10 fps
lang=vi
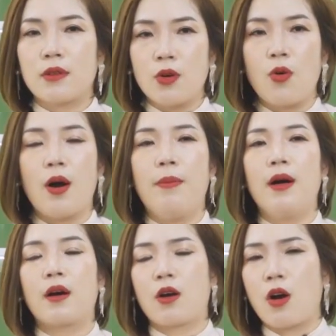độ ẩm
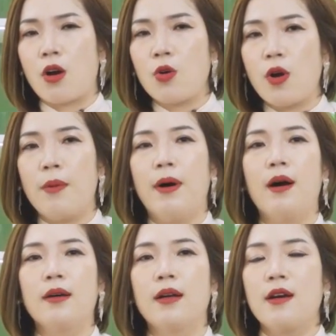có độ ẩm
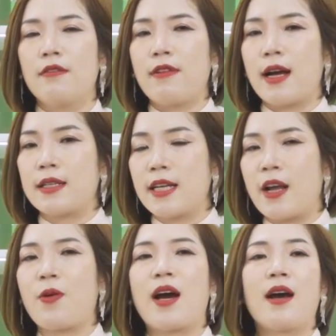hơn và
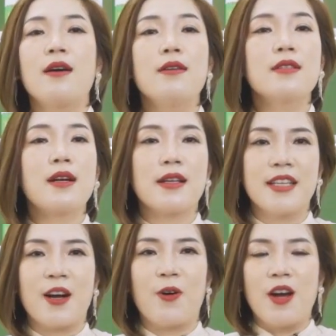trẻ hóa hơn rất là
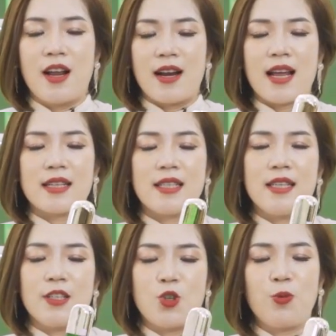nhiều Lan
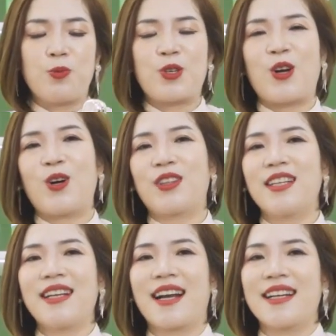xin chúc cho
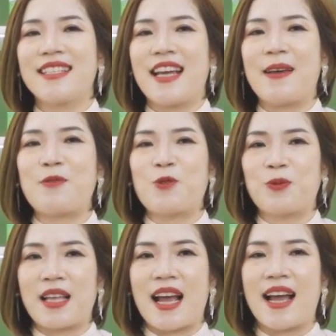tất cả các chị em
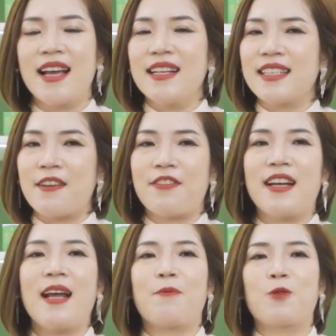chúng ta chị em
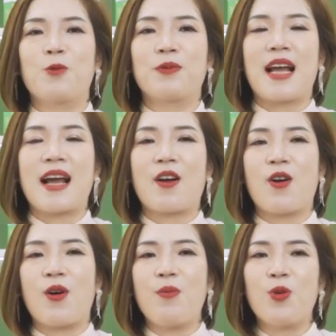phái đẹp của chúng ta
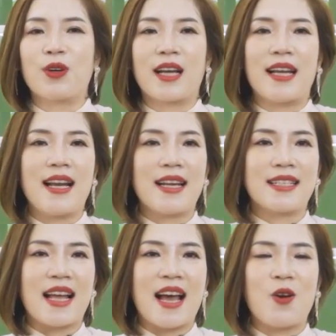có một cái
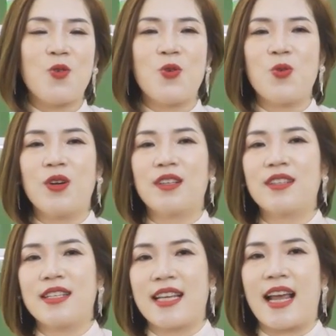làn da luôn luôn
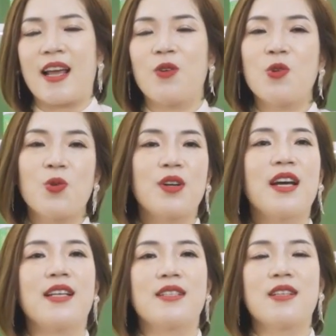tươi trẻ luôn luôn
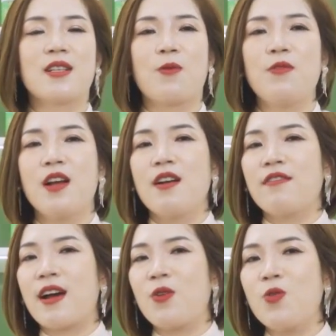đầy sức sống
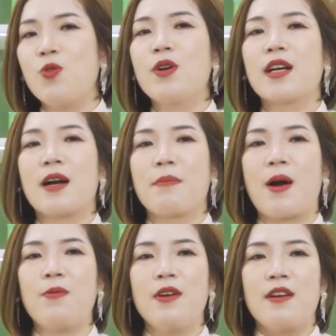và luôn luôn căng
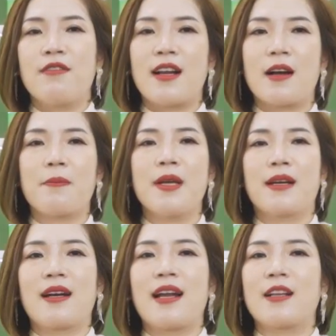bóng và đặc
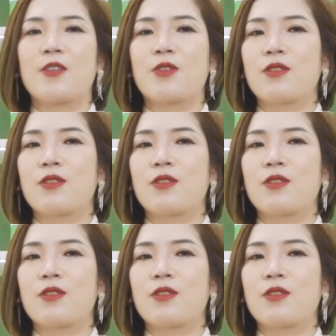biệt là